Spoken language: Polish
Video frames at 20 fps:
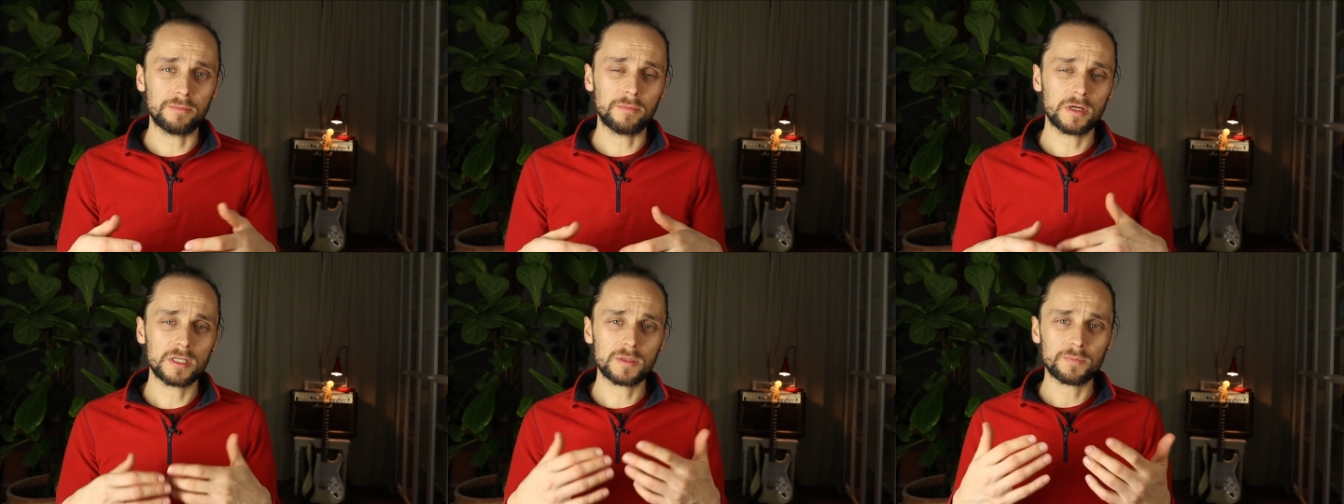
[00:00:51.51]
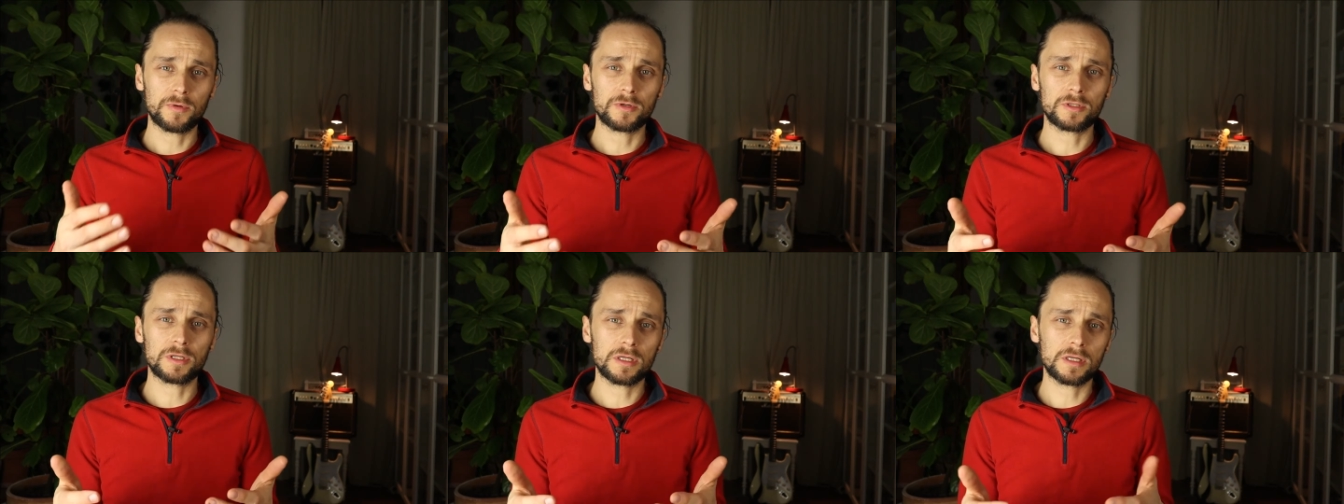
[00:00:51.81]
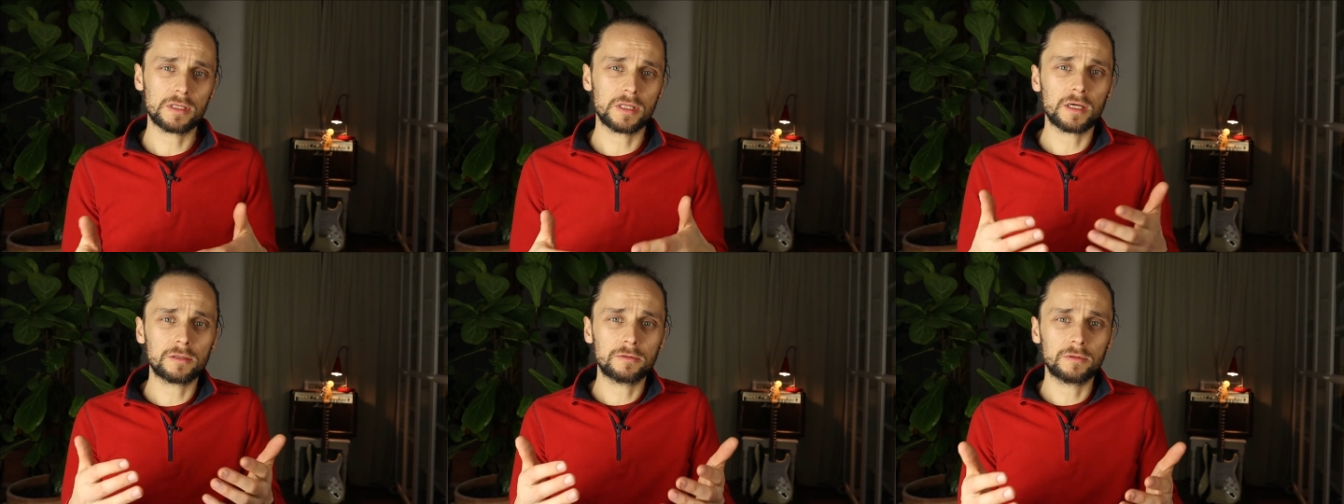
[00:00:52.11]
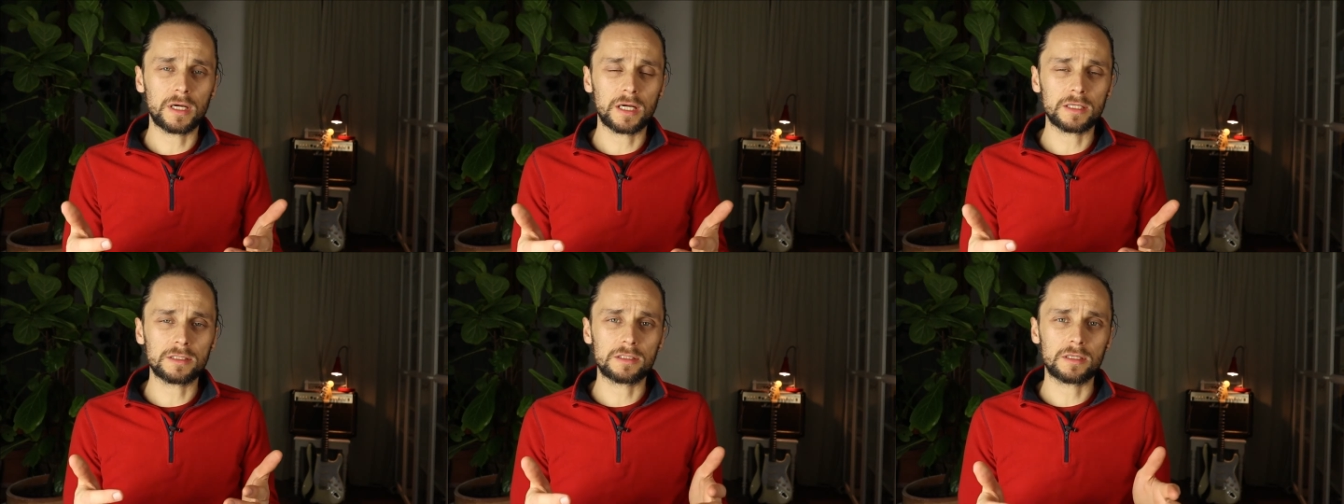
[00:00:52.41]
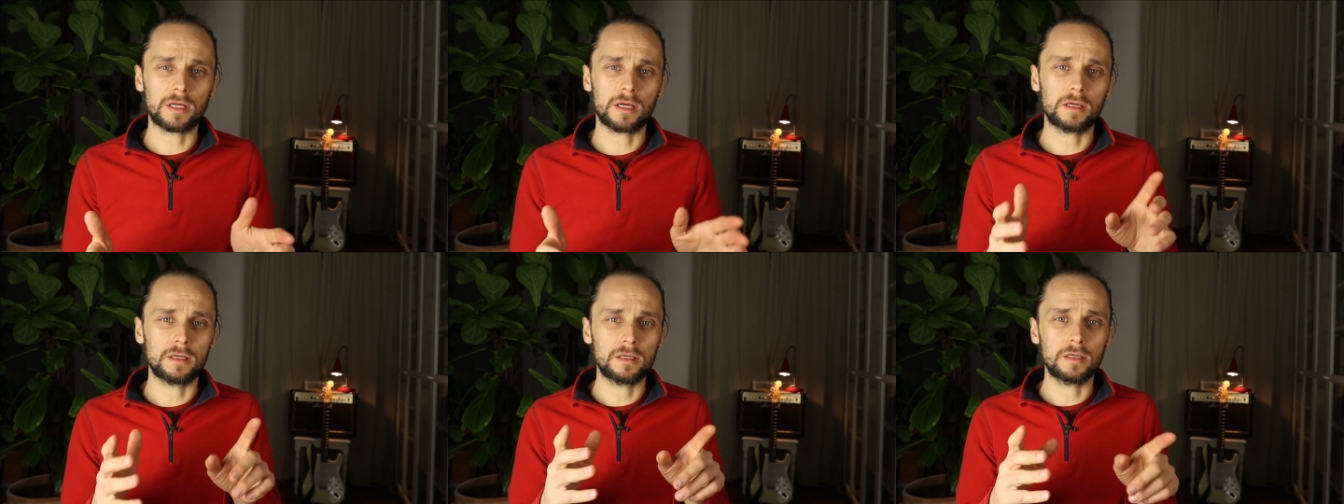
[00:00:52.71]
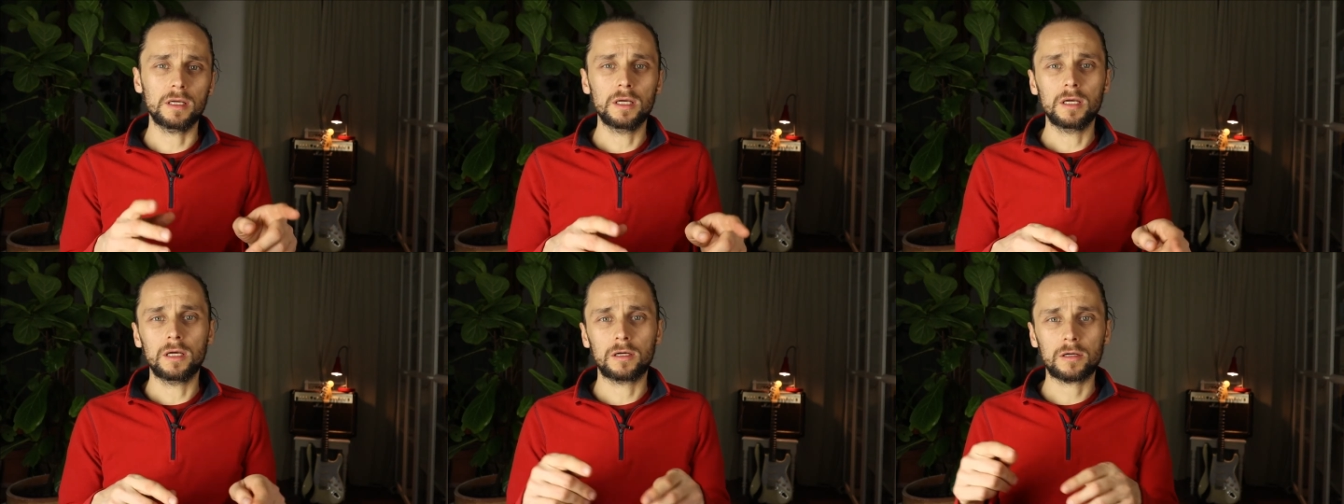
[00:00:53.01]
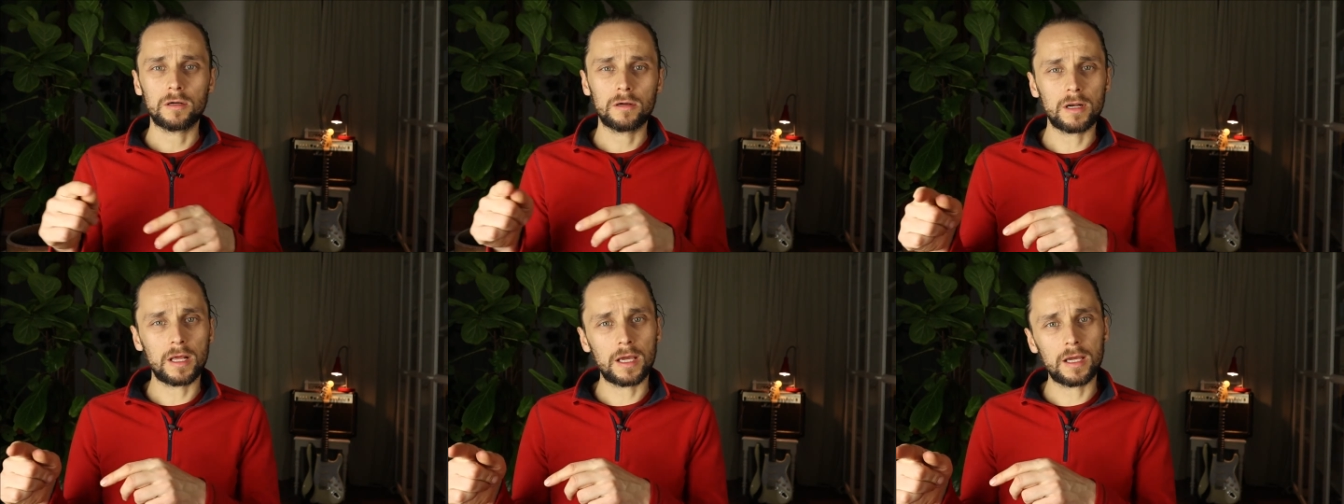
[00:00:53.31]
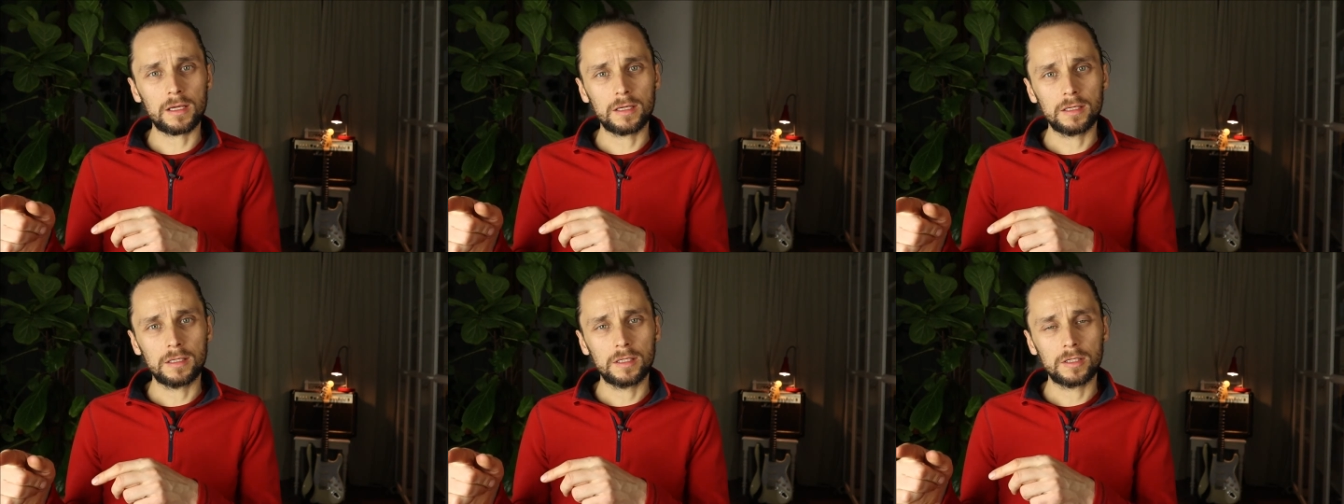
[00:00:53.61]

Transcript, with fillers: moje spojrzenie na edukację i rolę